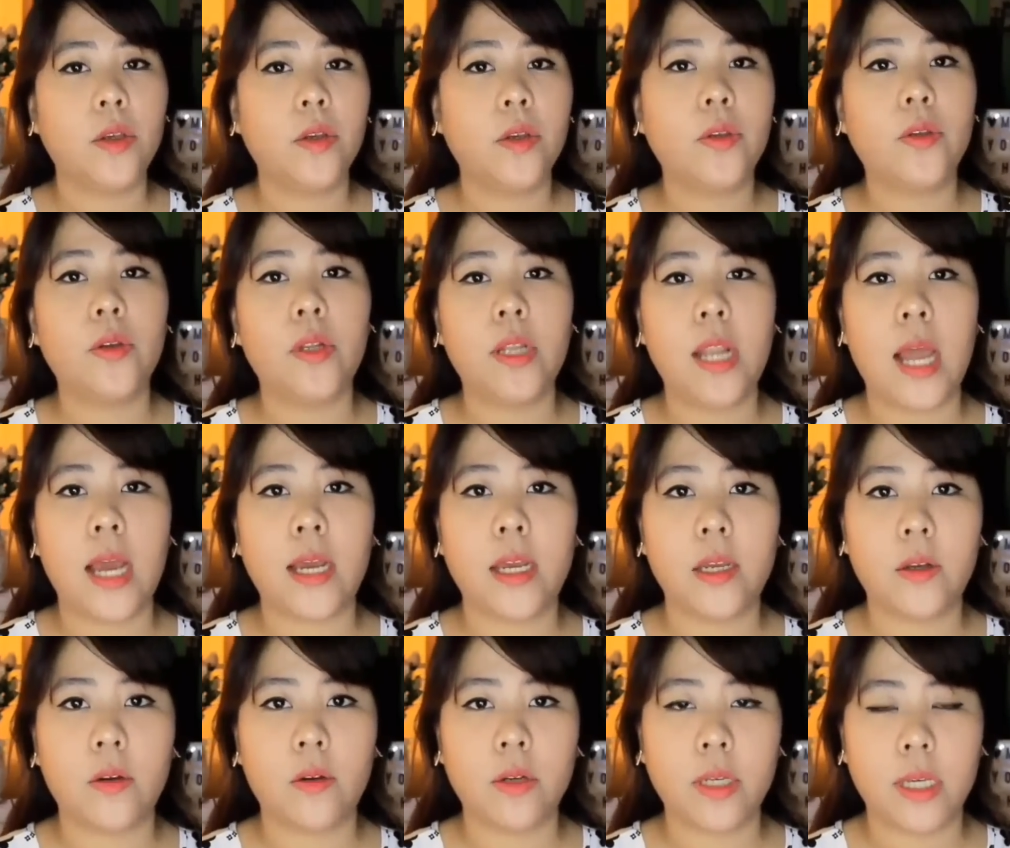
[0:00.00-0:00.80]
yun yung
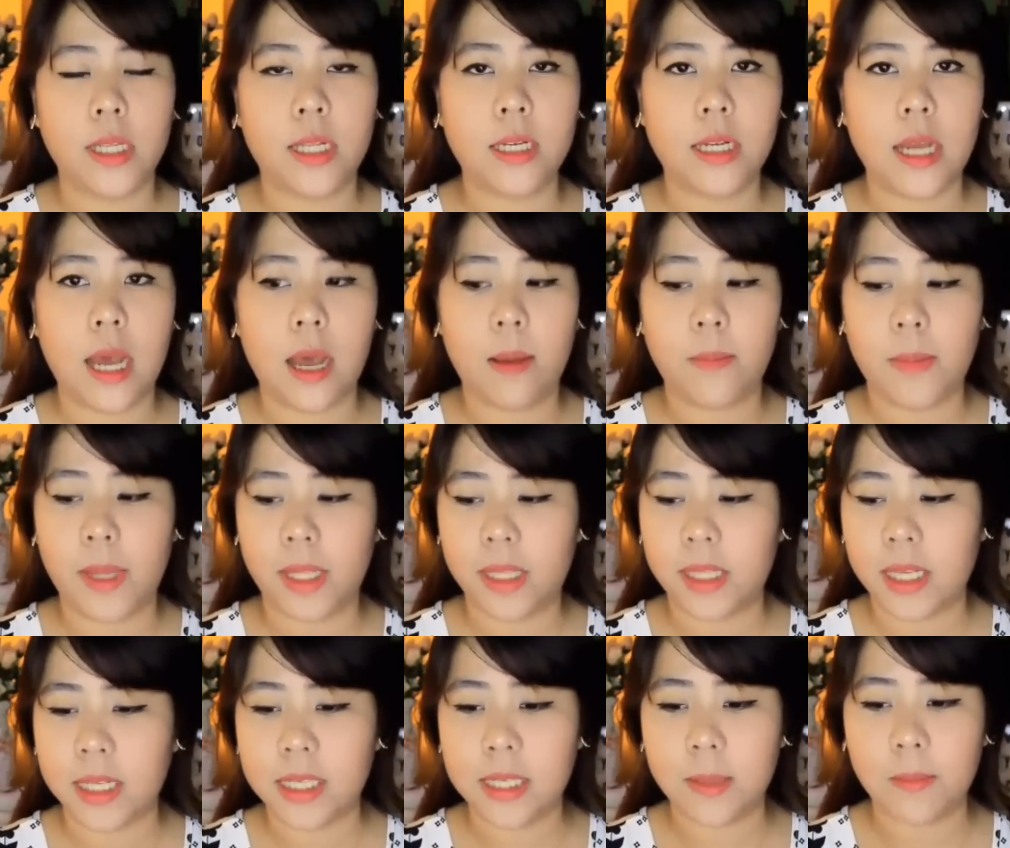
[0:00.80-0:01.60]
lagi kong
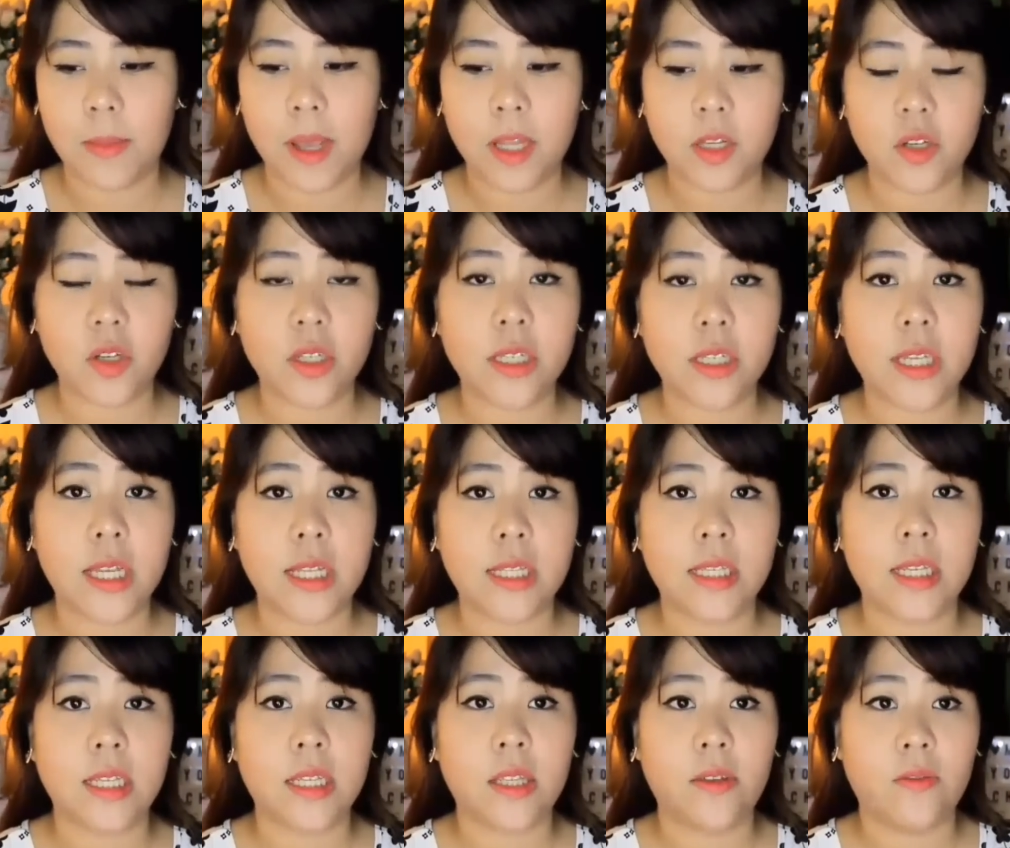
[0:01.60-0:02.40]
ginagamit kasi medyo
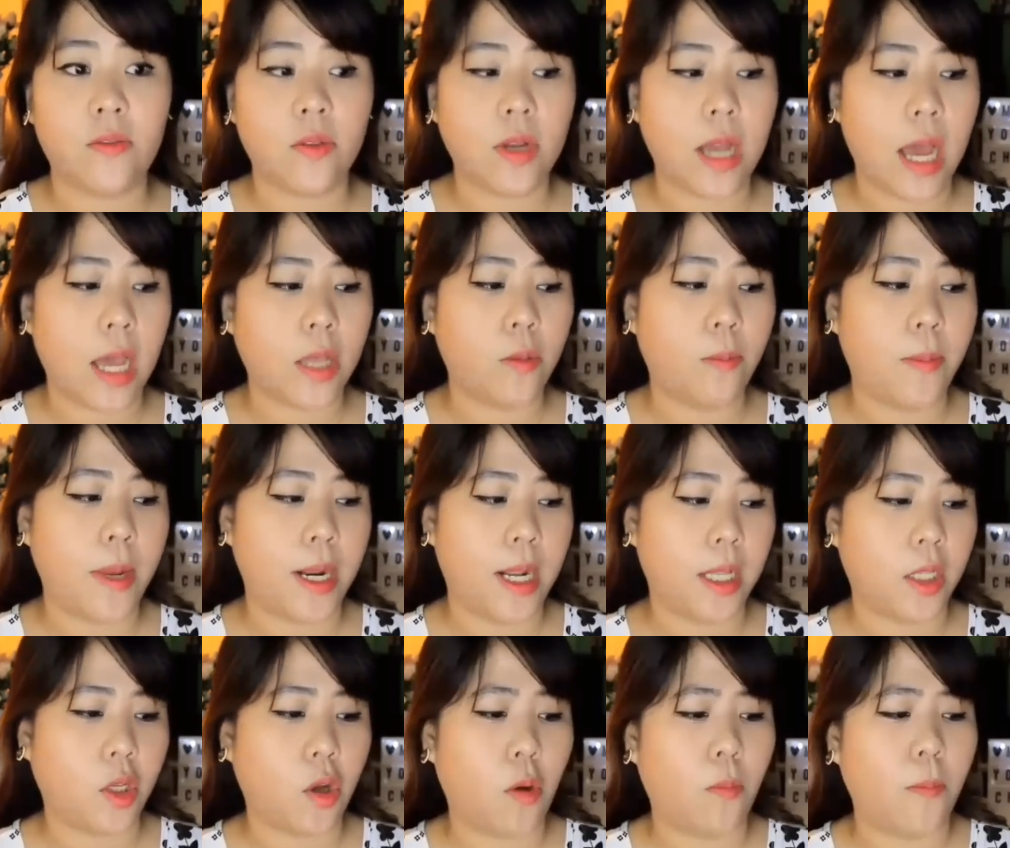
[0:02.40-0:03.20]
sensitive nga yung
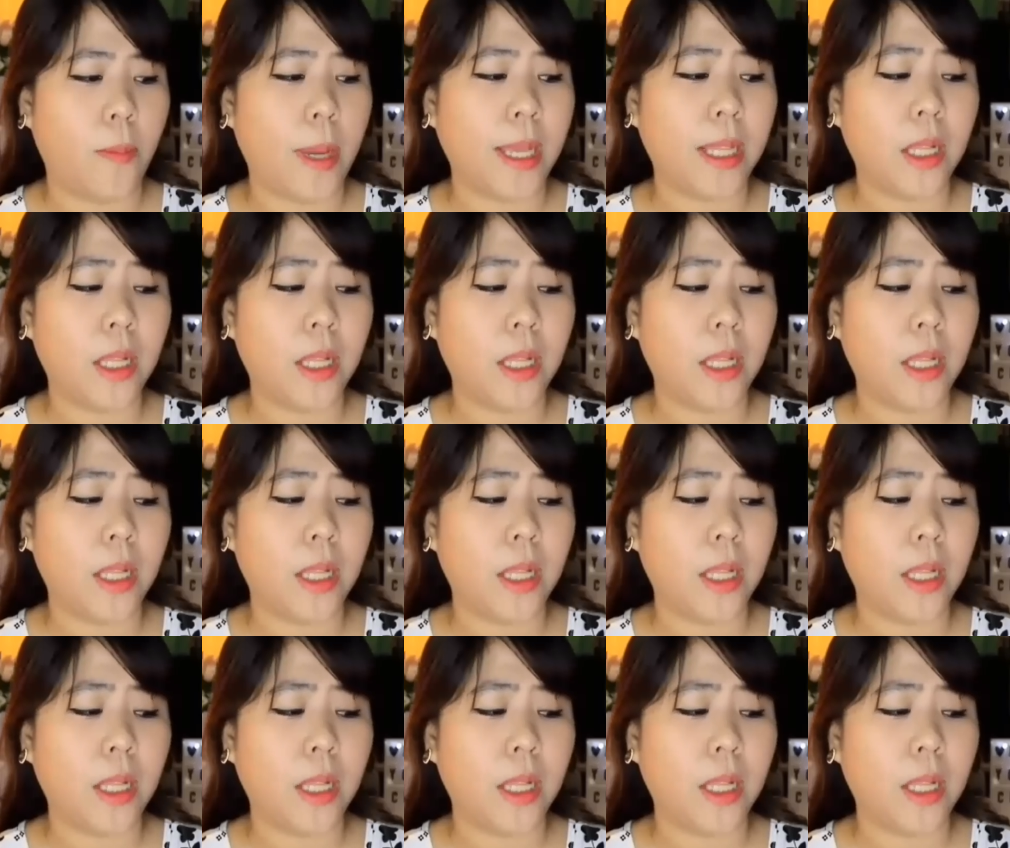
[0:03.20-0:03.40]
balat ko.